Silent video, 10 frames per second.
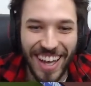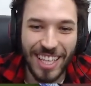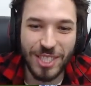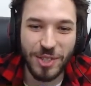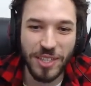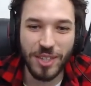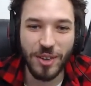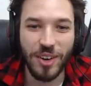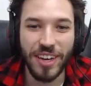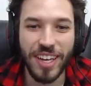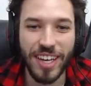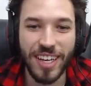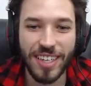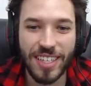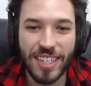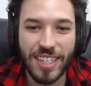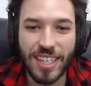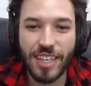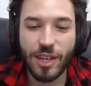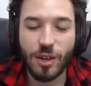Hat-trick do Correia.
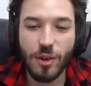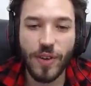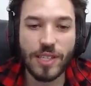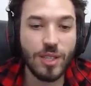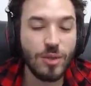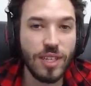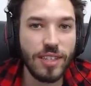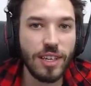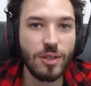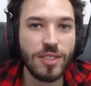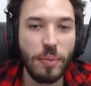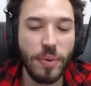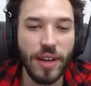Eu confesso que eu não tentei cruzar para